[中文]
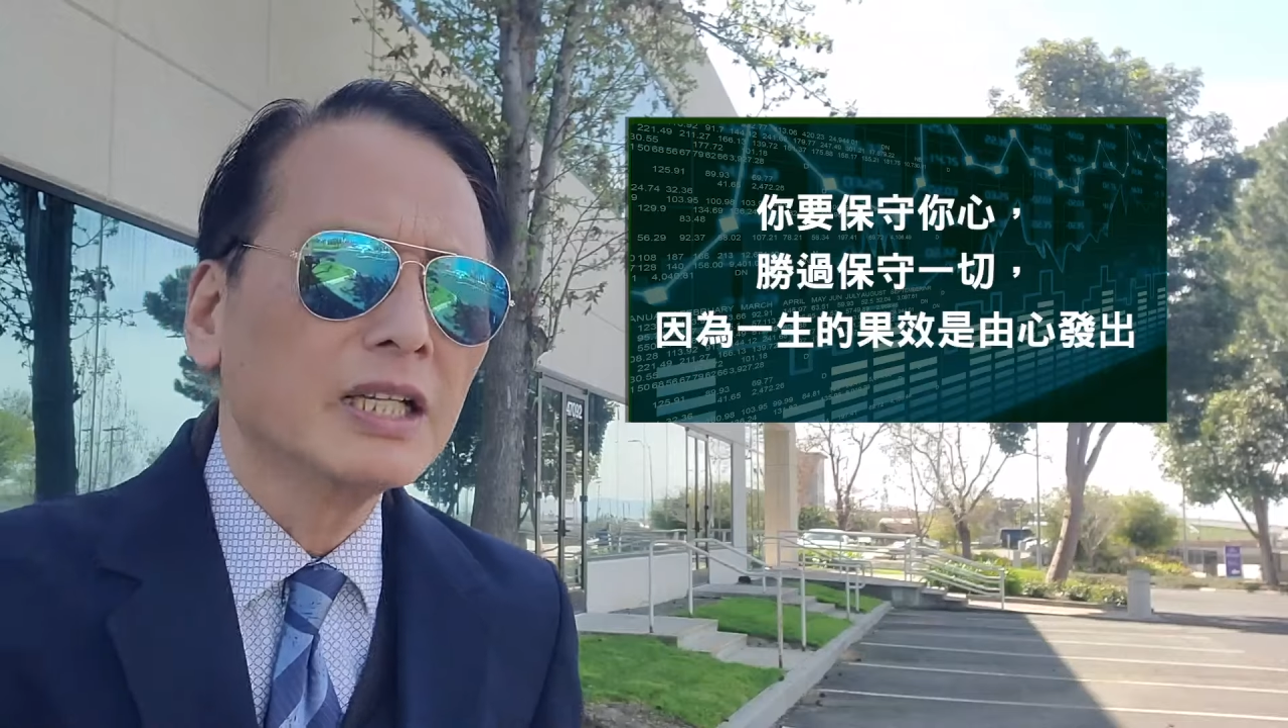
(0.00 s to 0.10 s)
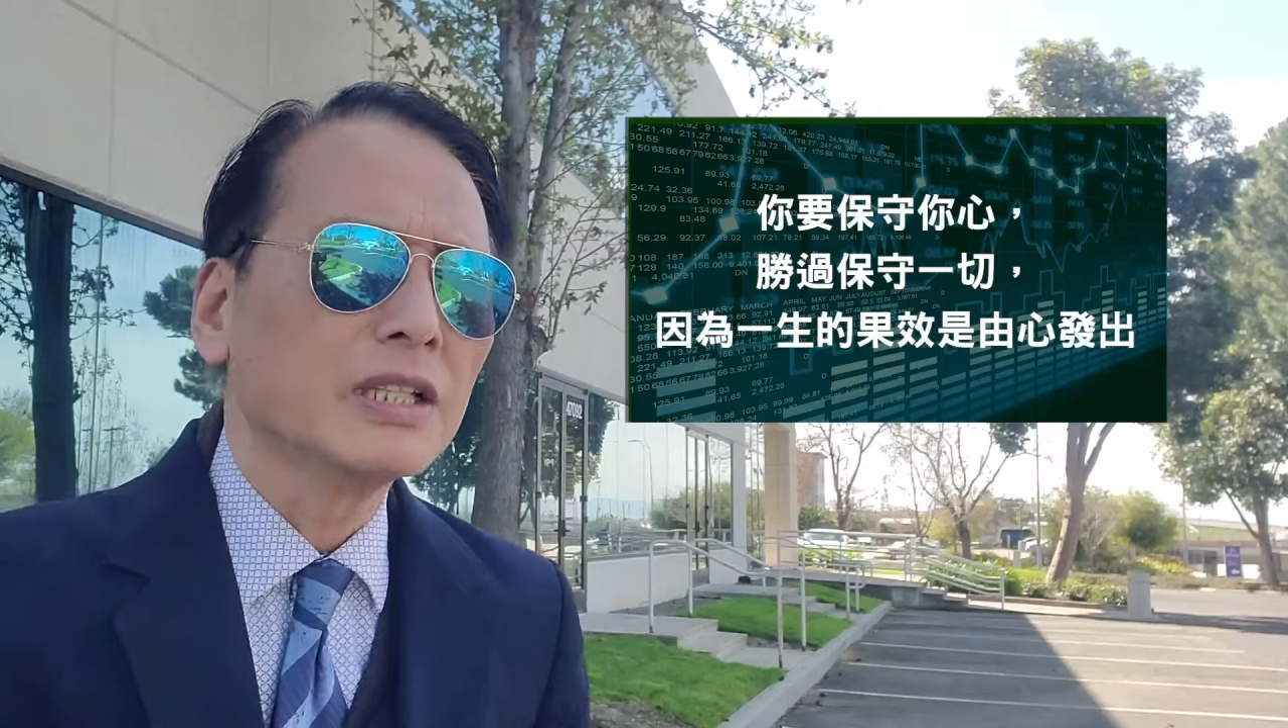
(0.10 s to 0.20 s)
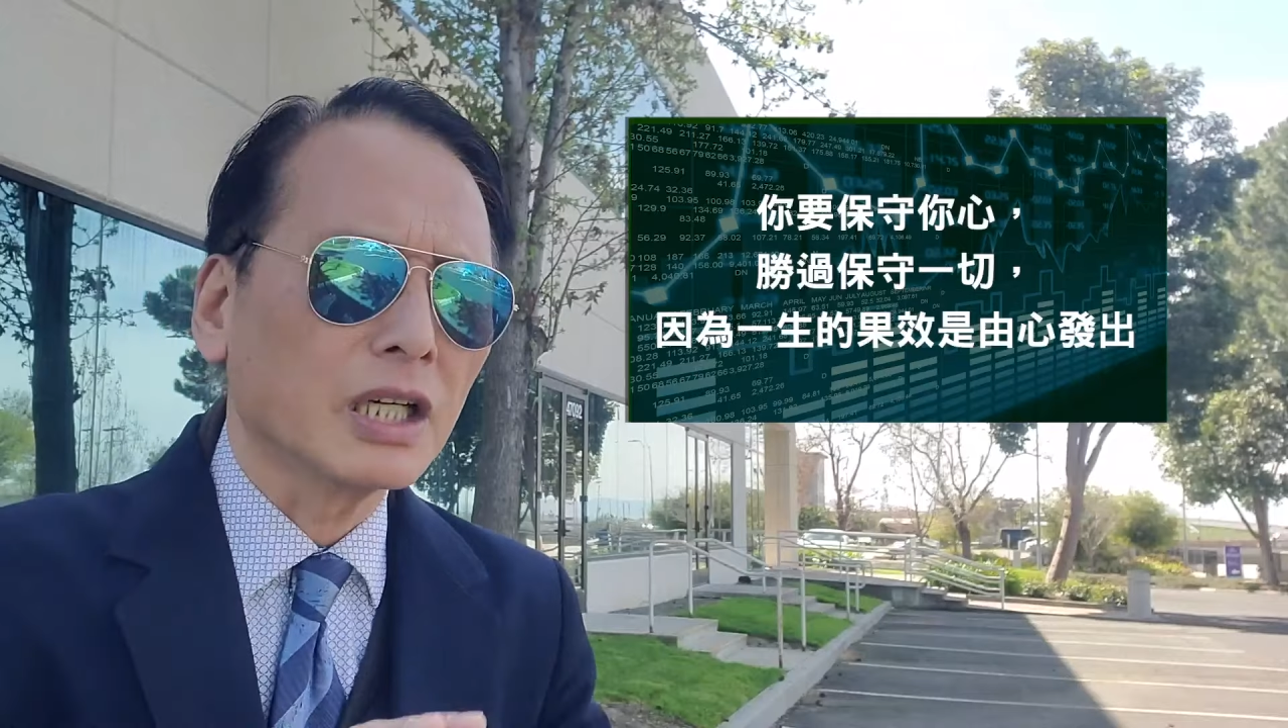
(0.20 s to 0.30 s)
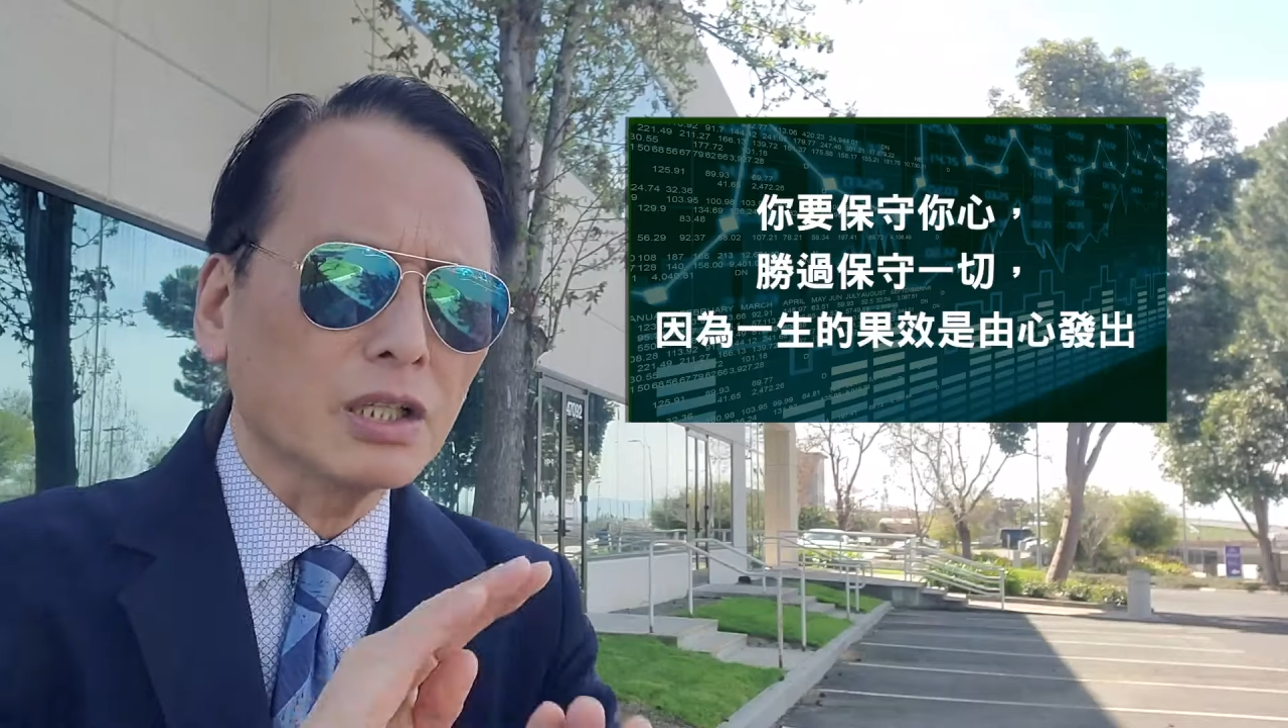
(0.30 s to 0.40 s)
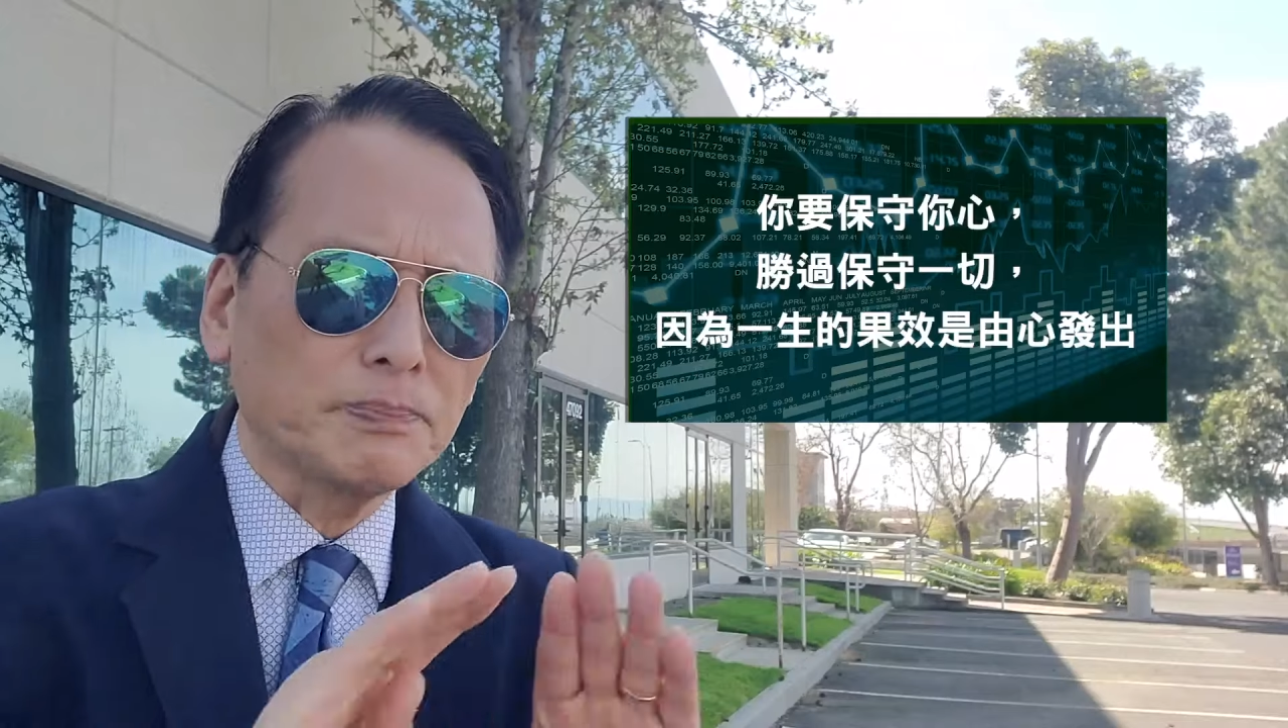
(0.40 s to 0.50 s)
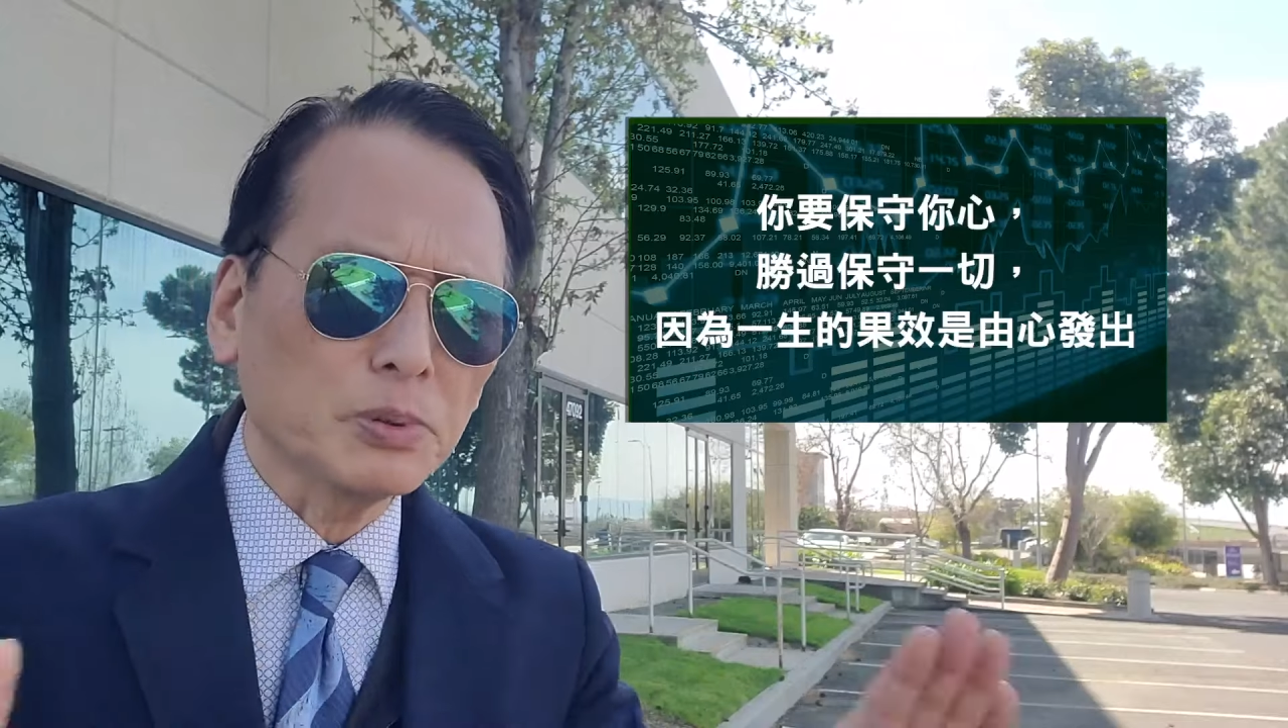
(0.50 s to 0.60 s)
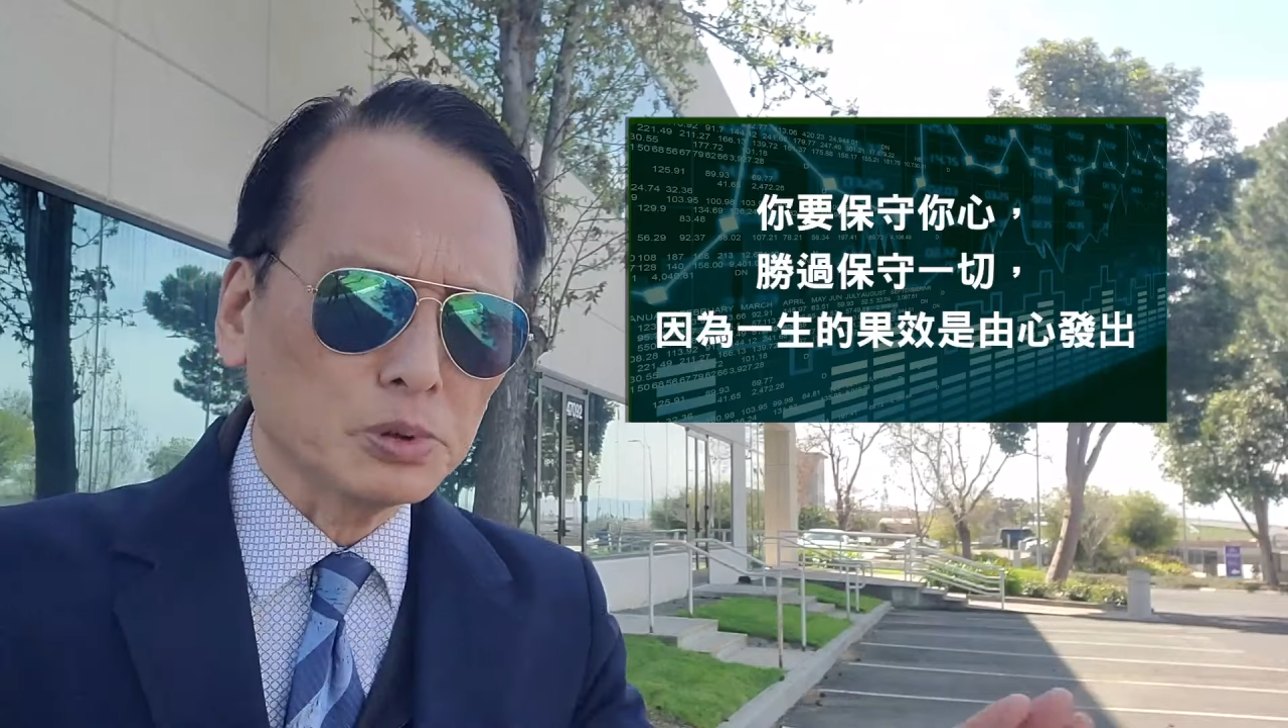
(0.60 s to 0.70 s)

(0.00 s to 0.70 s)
能够布